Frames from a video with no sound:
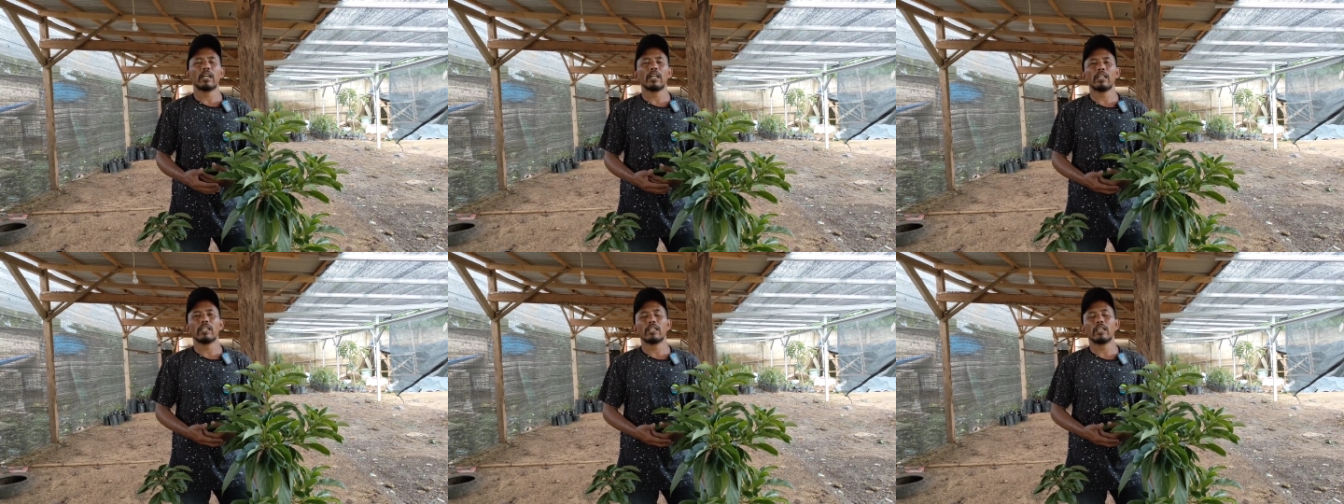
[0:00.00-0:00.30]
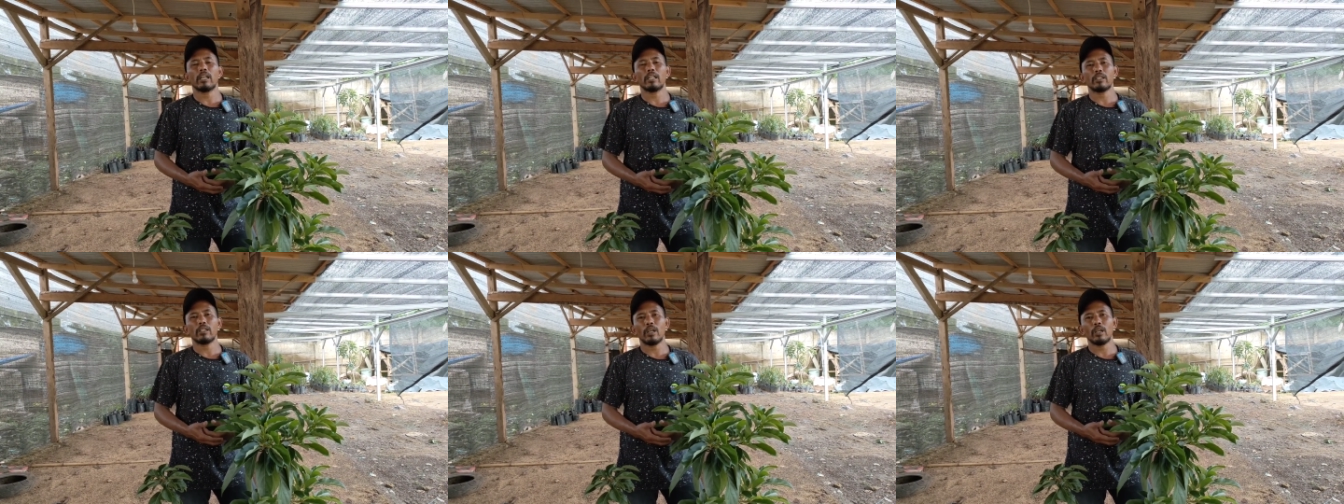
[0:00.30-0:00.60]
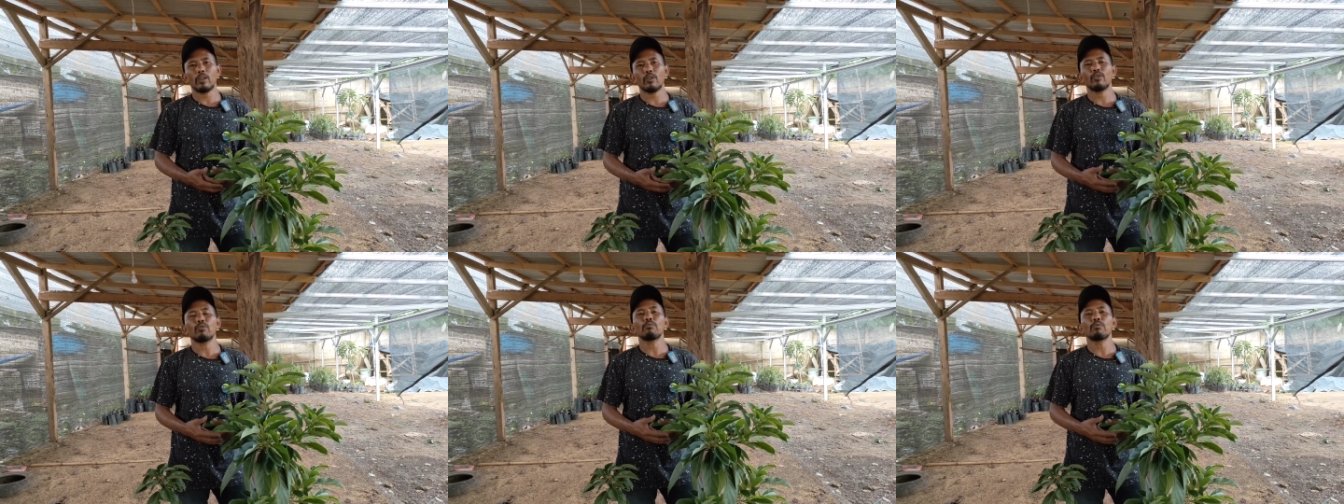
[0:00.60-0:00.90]

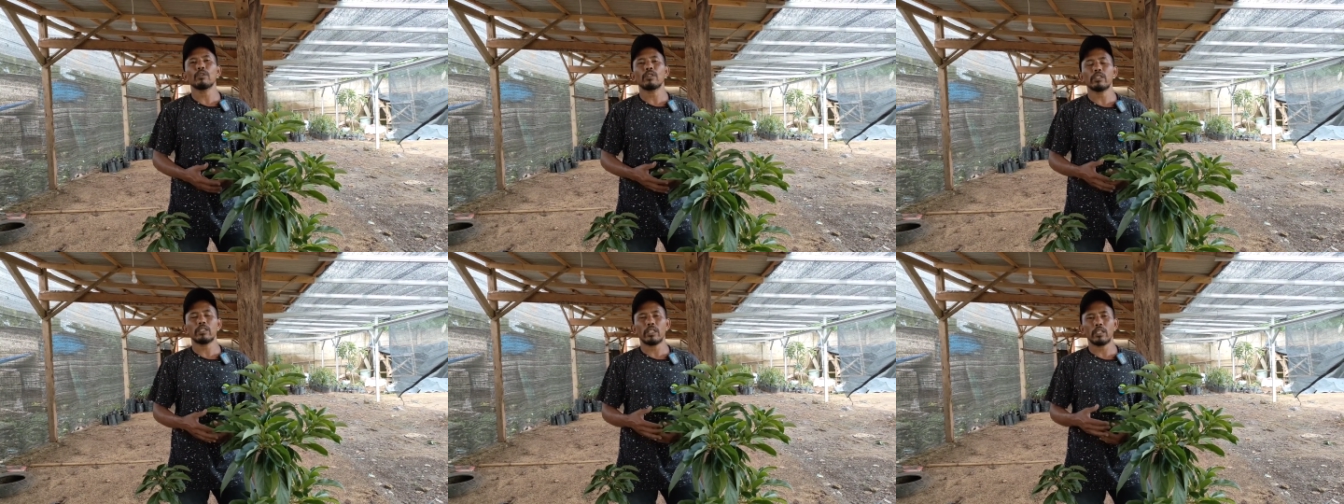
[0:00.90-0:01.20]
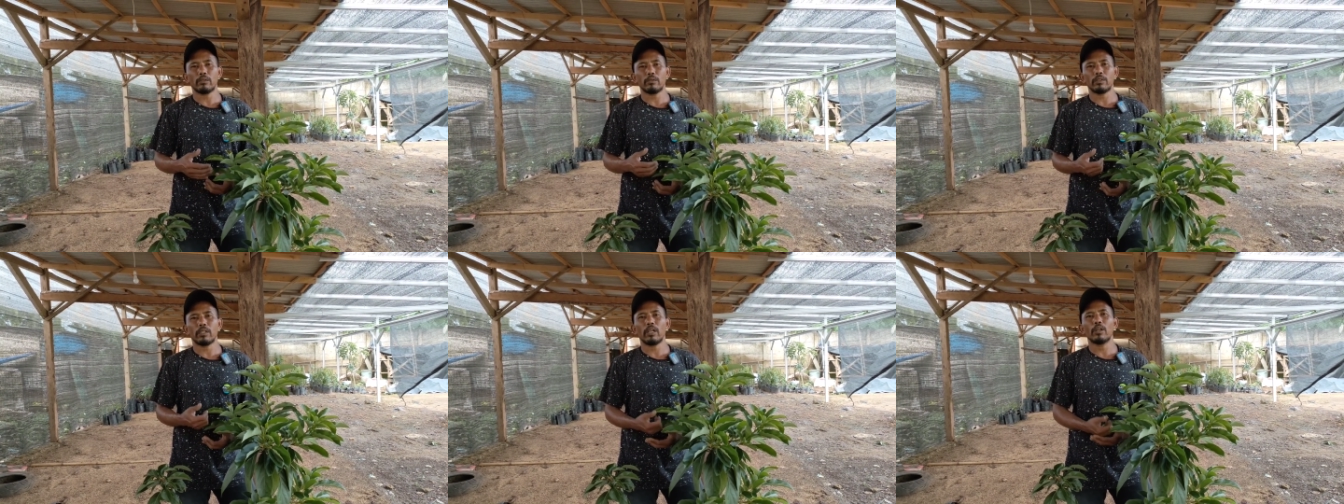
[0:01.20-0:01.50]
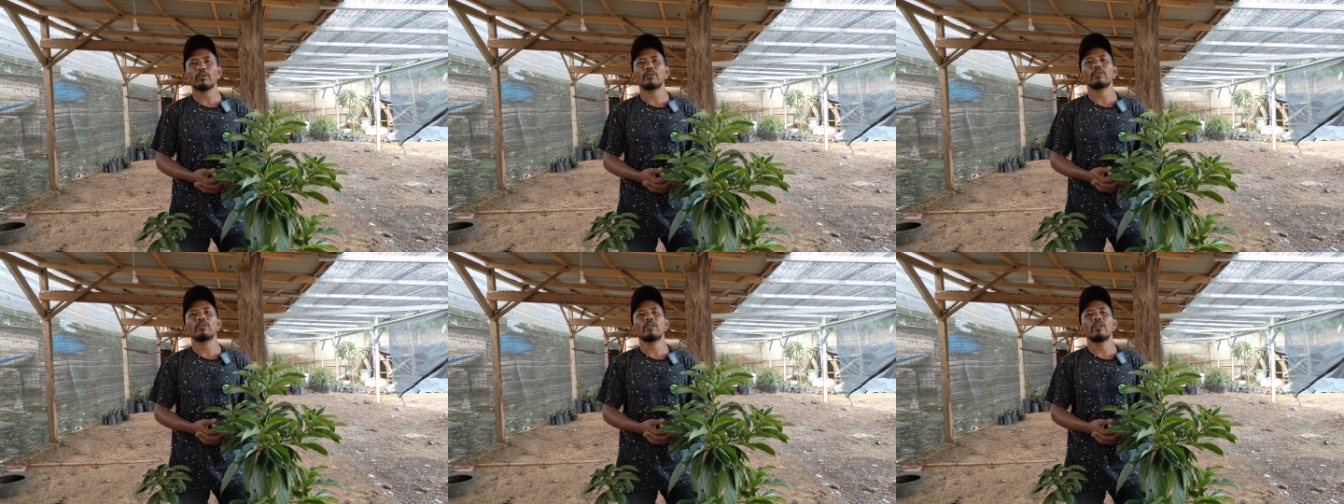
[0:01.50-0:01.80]
aligator umur satu
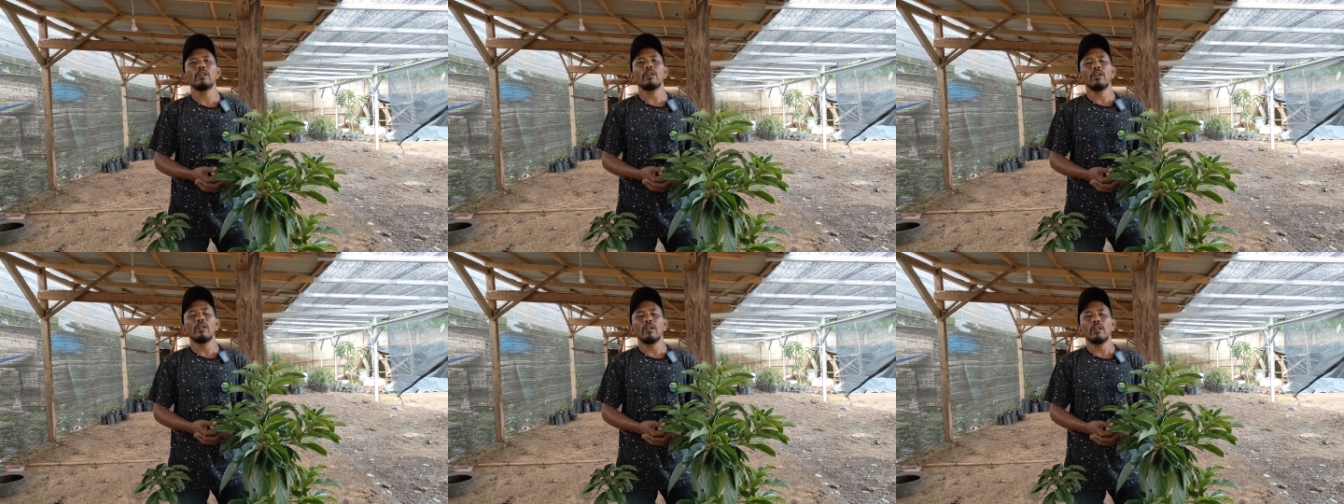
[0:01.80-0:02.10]
tahun